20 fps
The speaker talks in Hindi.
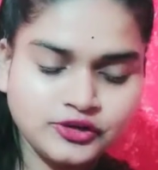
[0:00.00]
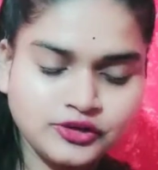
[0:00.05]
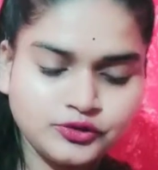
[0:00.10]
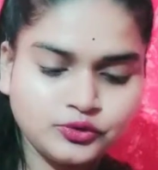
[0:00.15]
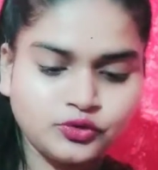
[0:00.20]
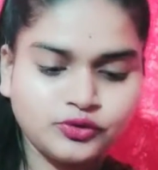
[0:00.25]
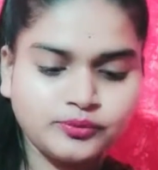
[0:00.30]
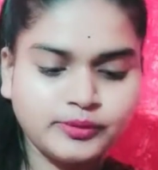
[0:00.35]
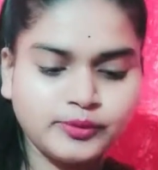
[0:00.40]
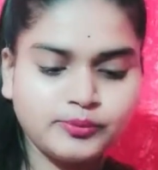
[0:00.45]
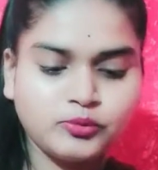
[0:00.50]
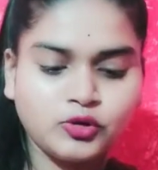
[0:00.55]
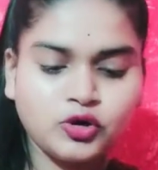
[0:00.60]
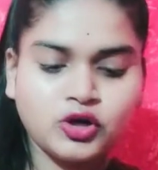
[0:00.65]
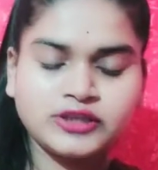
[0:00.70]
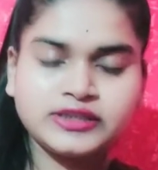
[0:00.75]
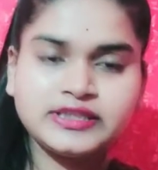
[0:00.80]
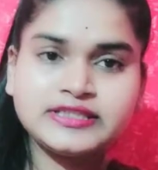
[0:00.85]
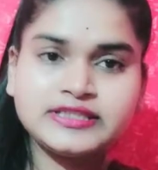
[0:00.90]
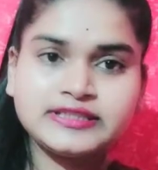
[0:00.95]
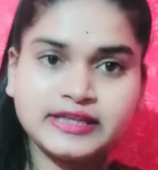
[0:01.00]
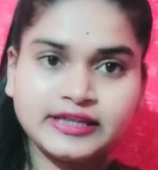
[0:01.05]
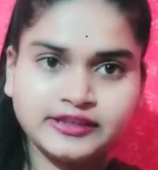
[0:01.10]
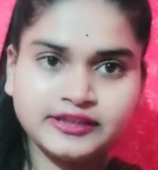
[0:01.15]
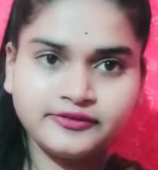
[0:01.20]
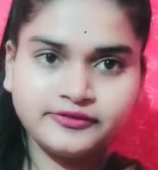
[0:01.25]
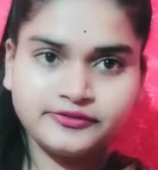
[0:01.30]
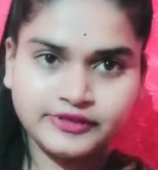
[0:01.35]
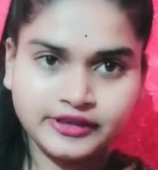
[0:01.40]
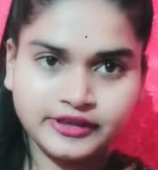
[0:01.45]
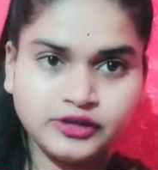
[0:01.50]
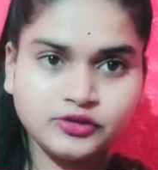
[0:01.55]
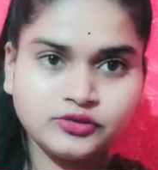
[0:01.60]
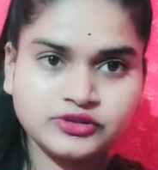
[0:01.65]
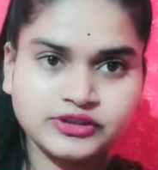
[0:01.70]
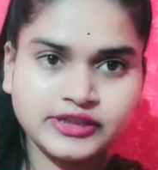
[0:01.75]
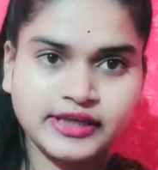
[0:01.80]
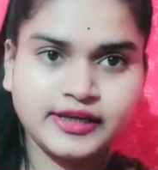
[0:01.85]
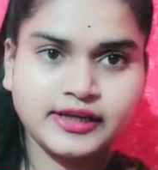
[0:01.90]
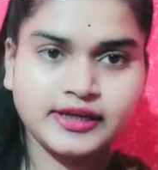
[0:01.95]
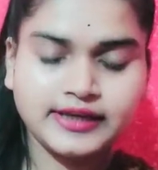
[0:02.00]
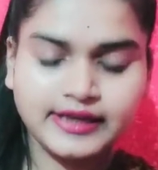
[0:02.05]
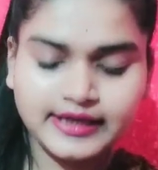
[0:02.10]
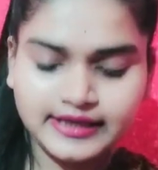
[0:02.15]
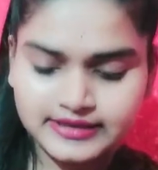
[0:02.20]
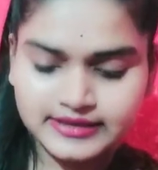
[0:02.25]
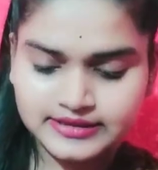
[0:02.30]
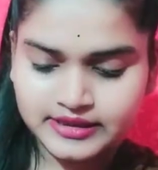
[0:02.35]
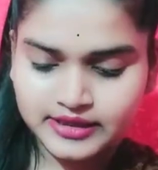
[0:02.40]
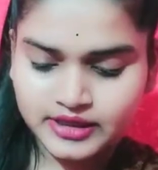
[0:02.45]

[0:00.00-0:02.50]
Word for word: टोन में बहुत ही ज़्यादा फिट हो जाएगा गाइस